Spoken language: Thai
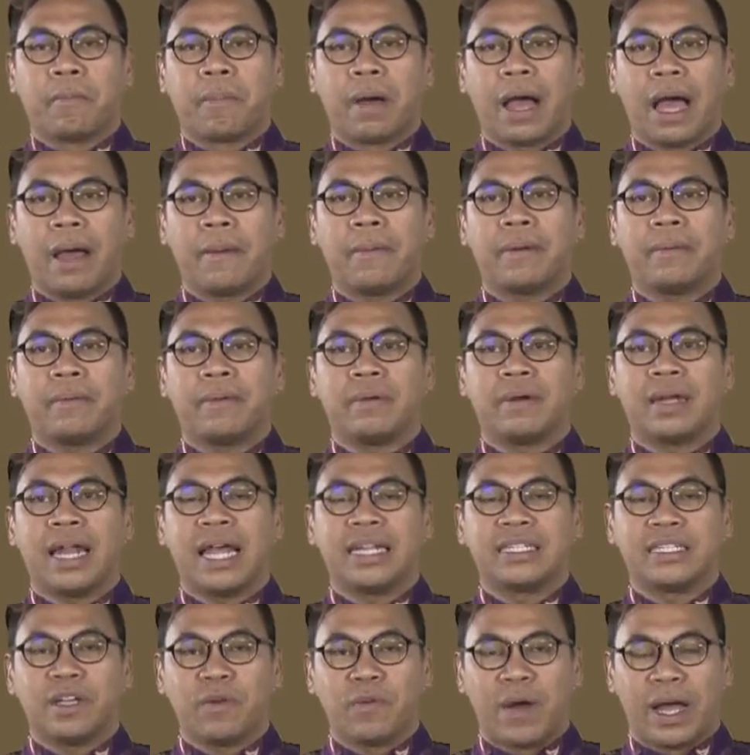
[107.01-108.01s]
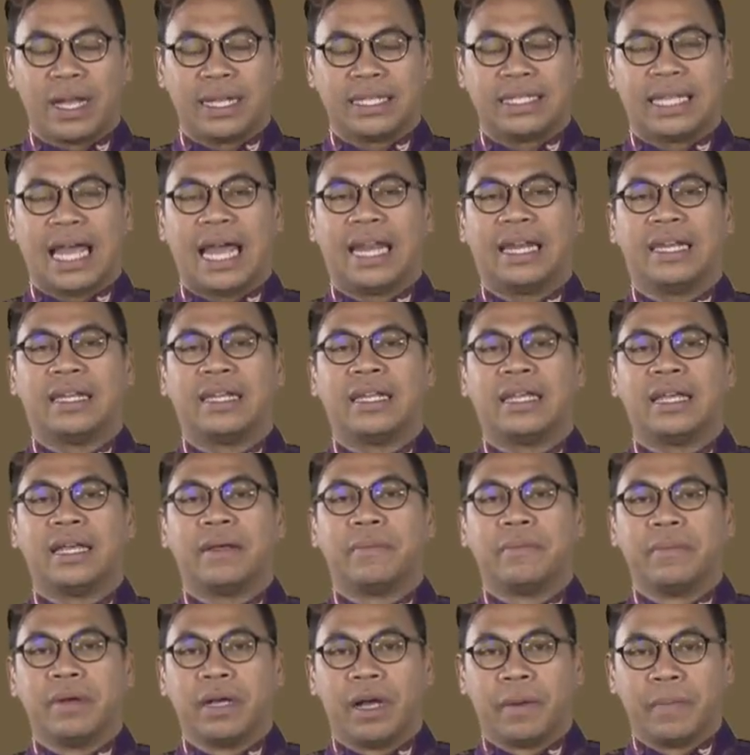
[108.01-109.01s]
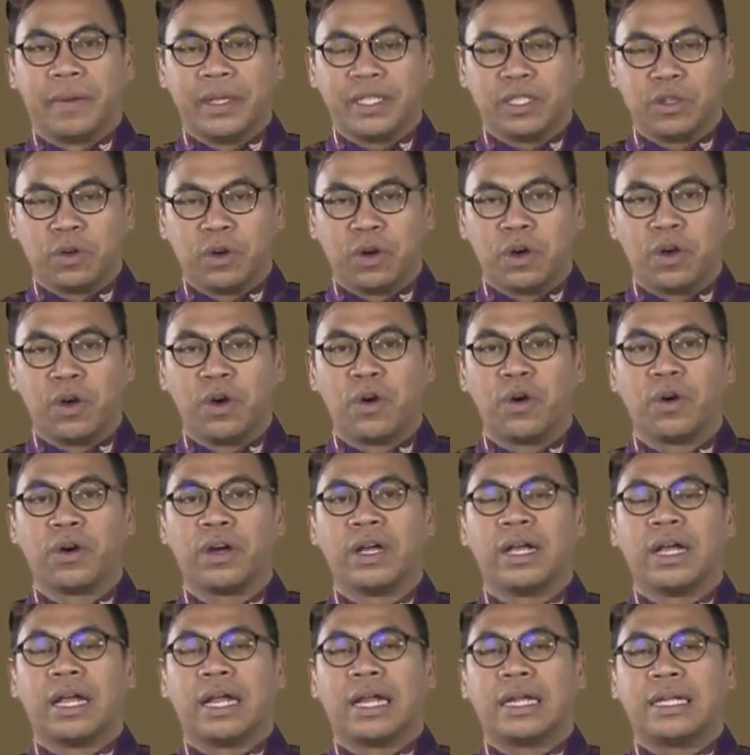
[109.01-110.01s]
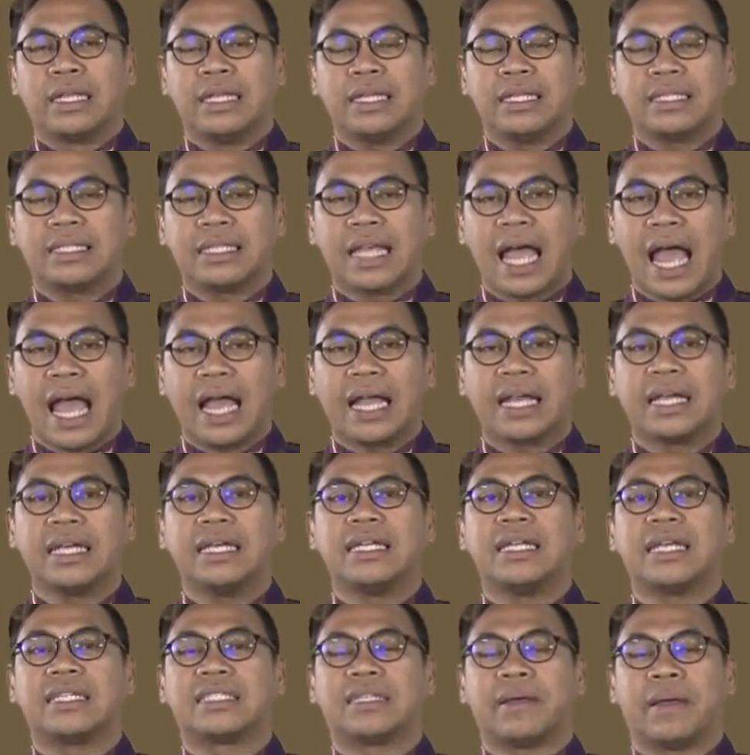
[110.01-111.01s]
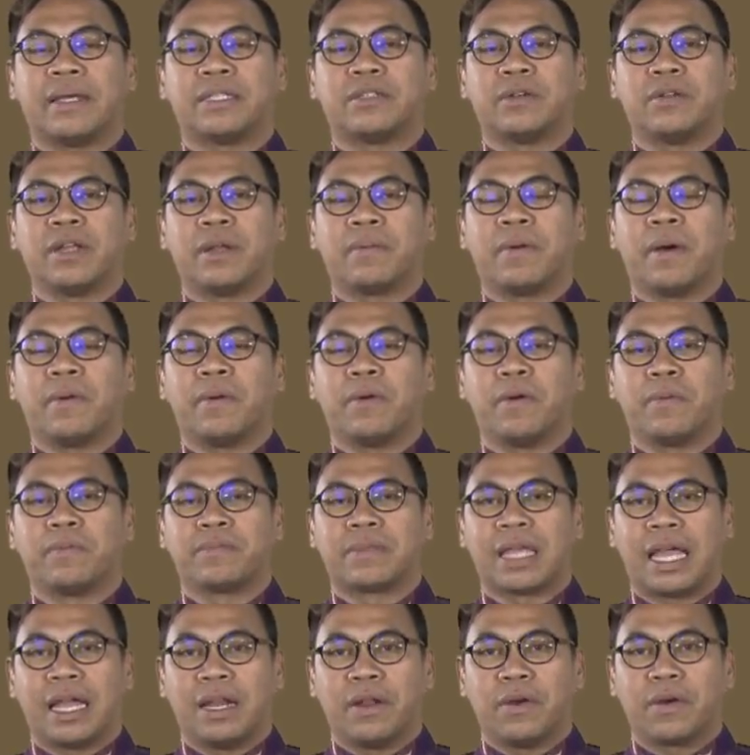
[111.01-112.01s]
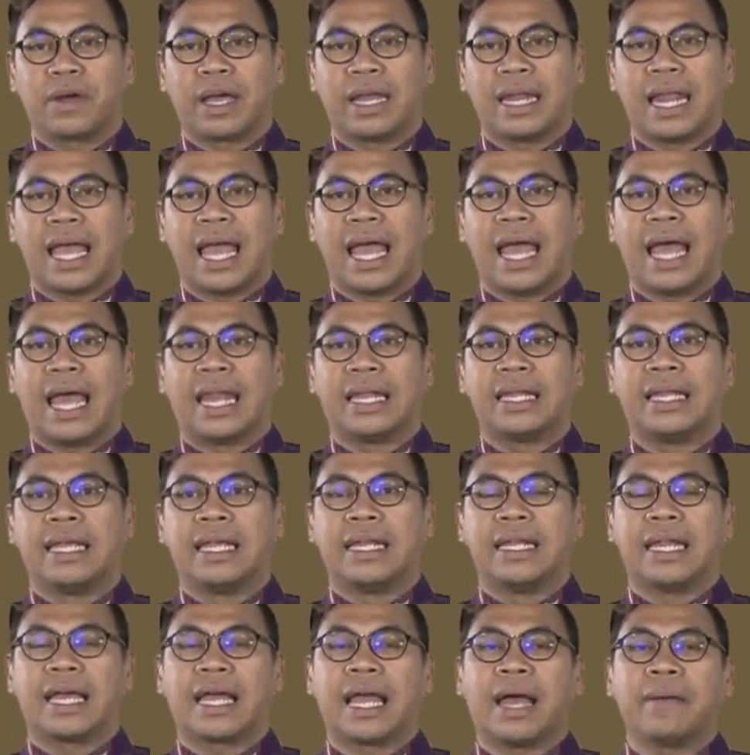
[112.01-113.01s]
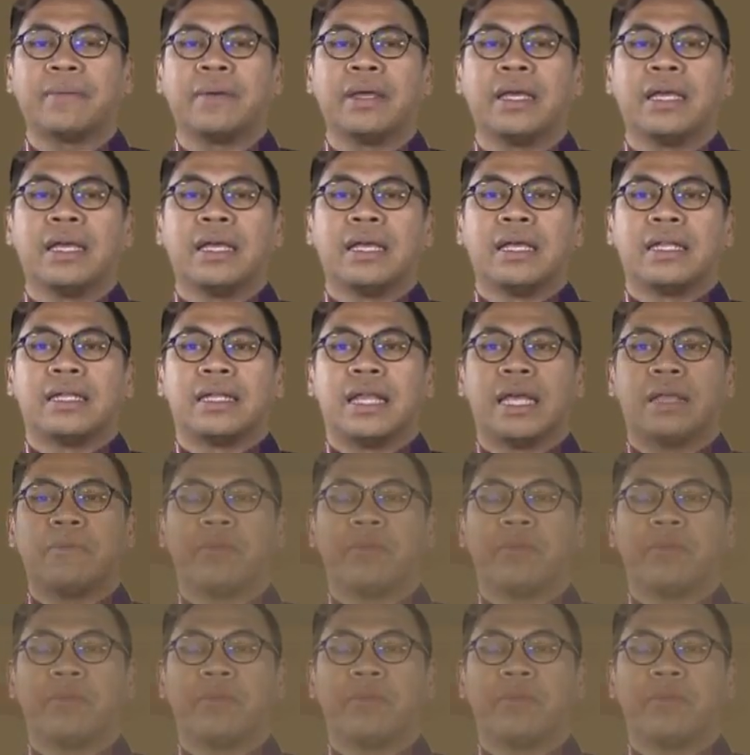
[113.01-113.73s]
พระราชวังจันทร์ เมืองพิษณุโลกที่สร้างขึ้นในสายสมเด็จพระบรมไตรโลกนาถนะครับ ใน